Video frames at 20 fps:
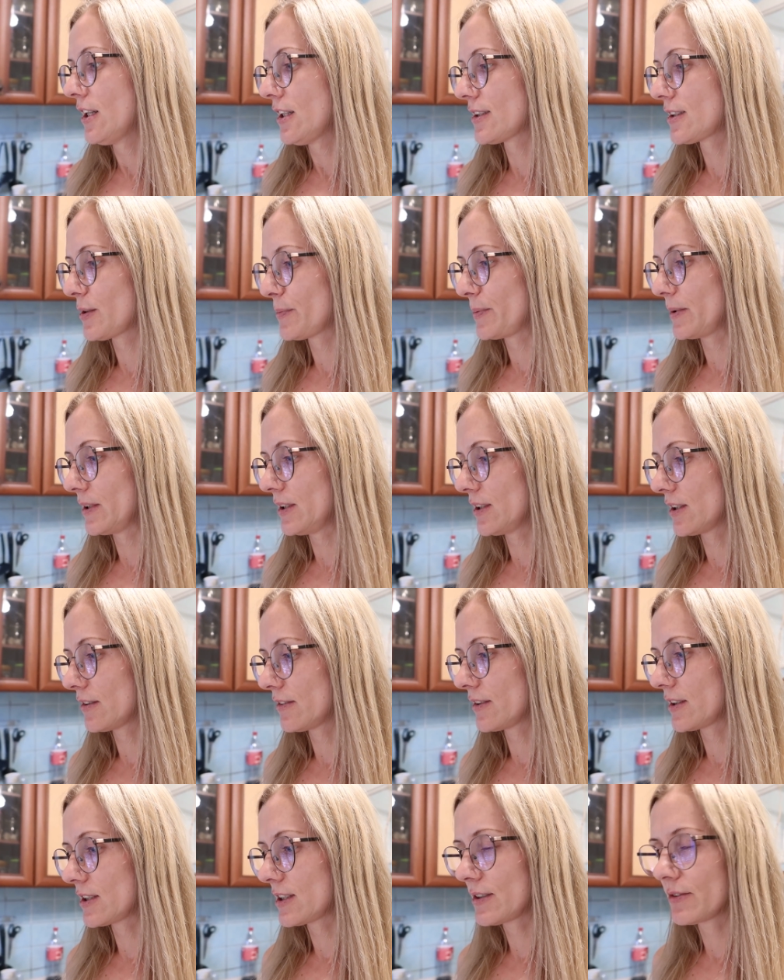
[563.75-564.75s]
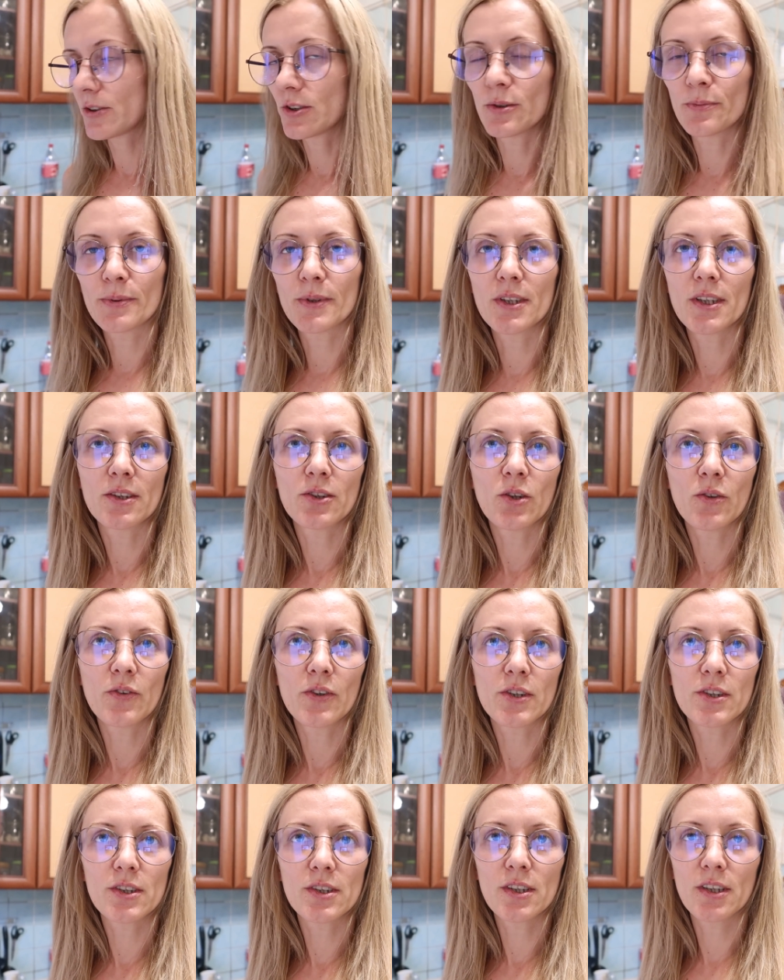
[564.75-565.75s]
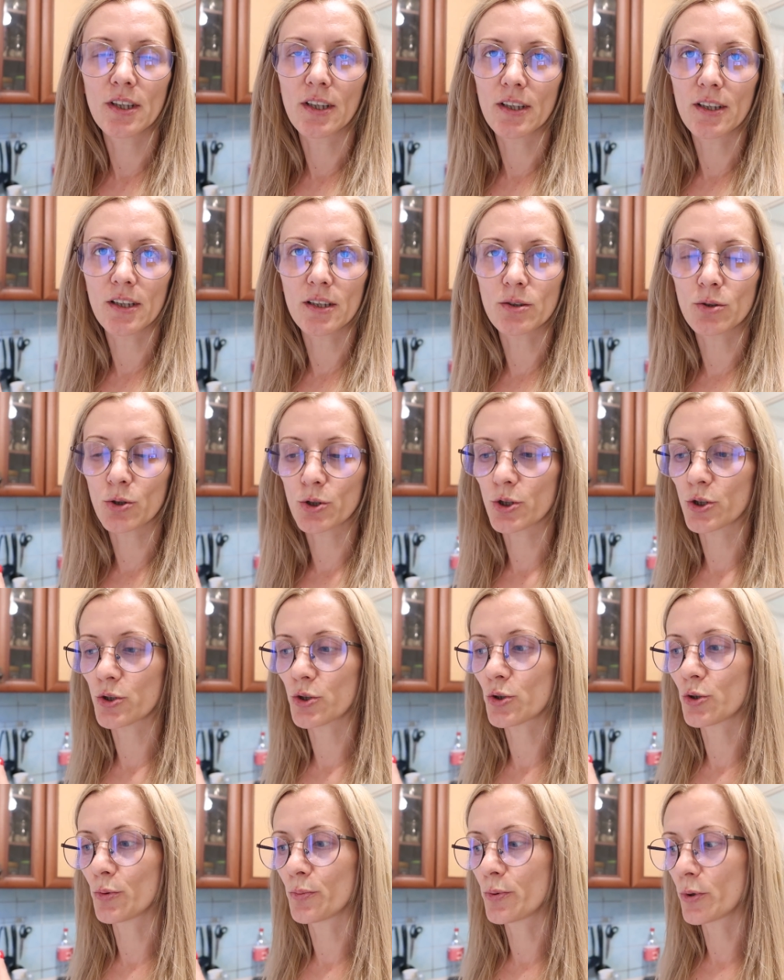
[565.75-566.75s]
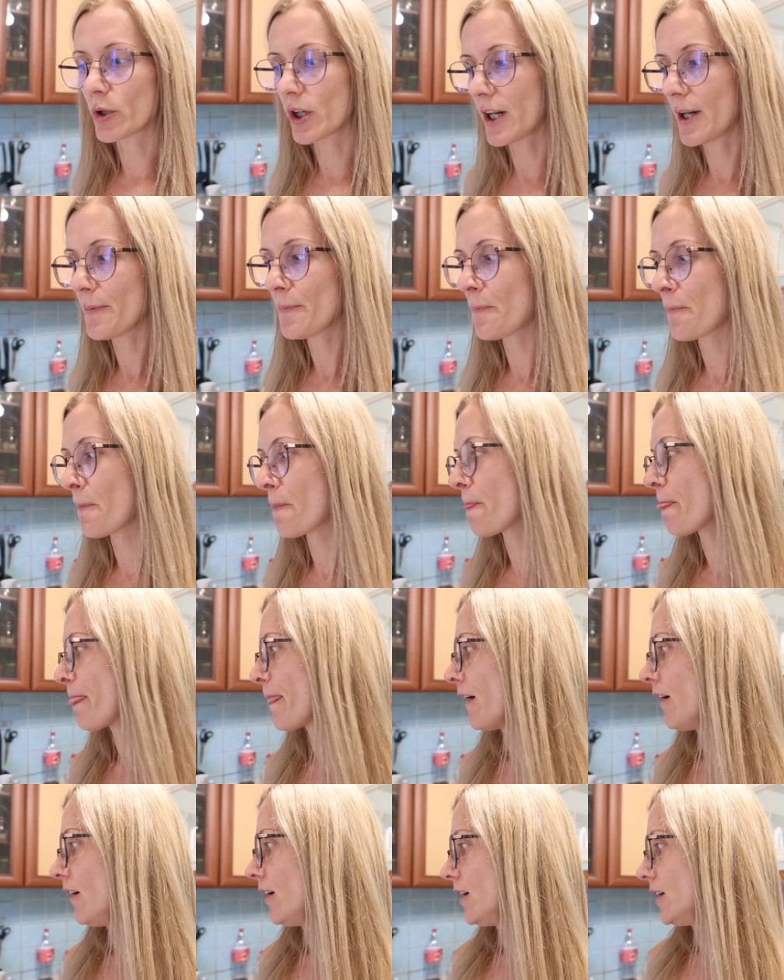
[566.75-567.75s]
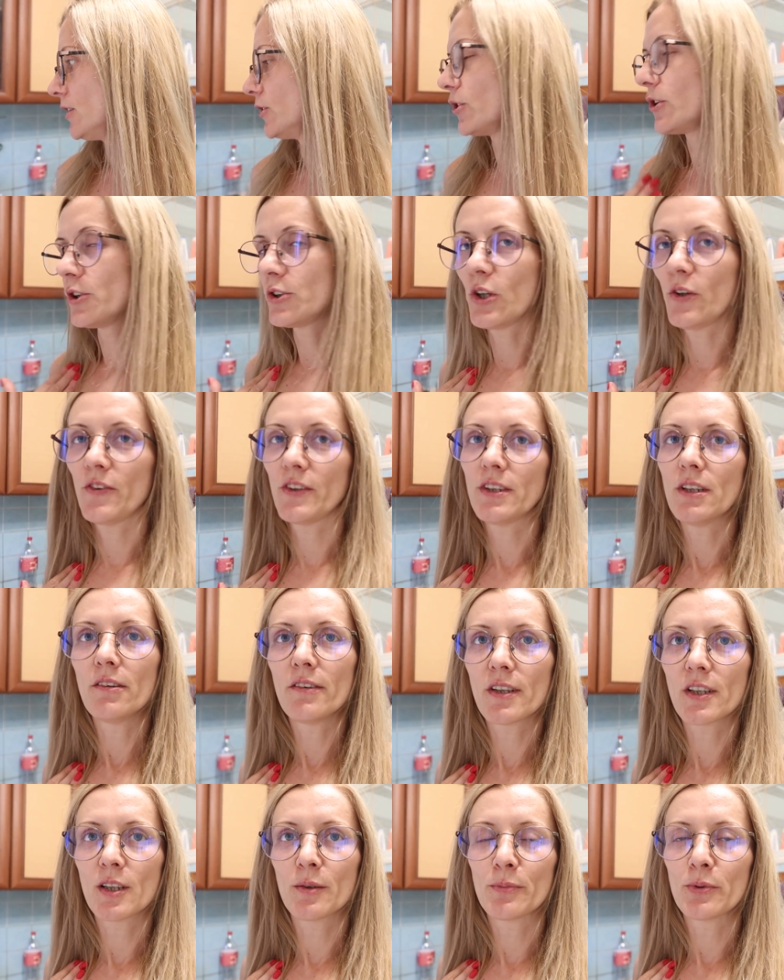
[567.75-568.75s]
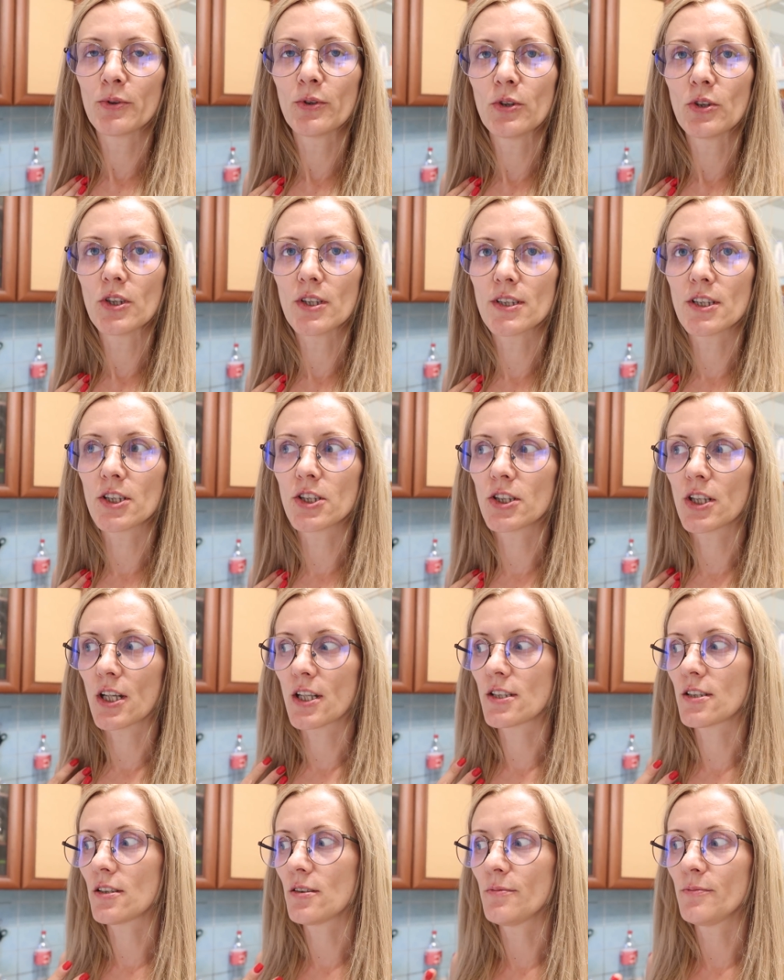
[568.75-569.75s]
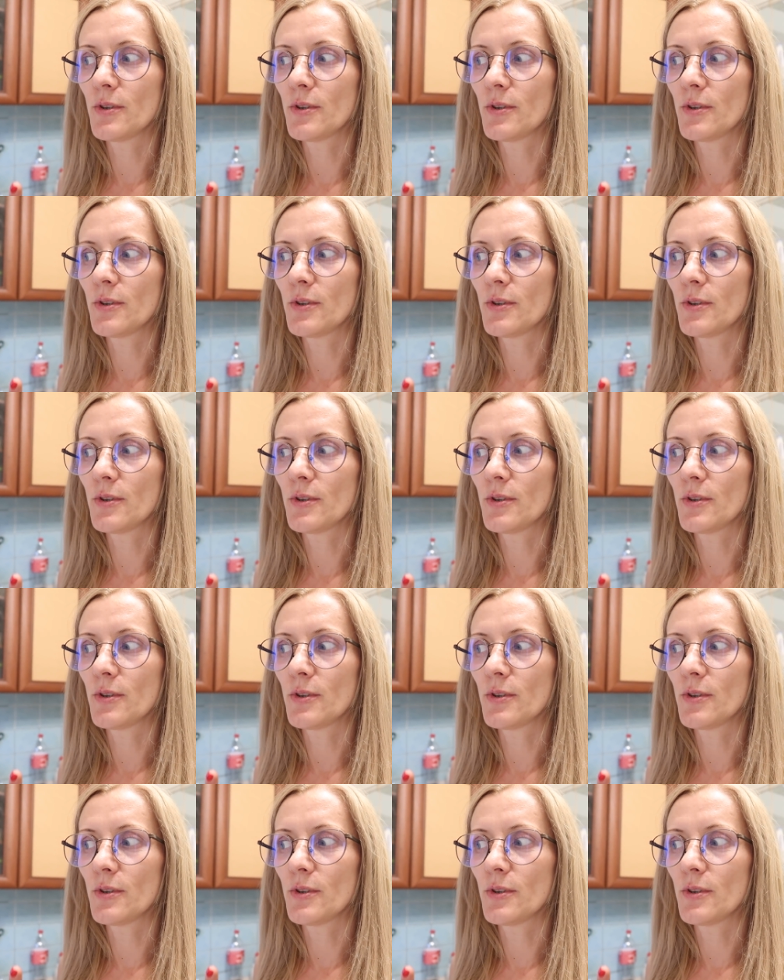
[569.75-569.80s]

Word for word: Запланировала сегодня приготовить э, картошечку пюре. Но готовить, наверное, буду не сейчас.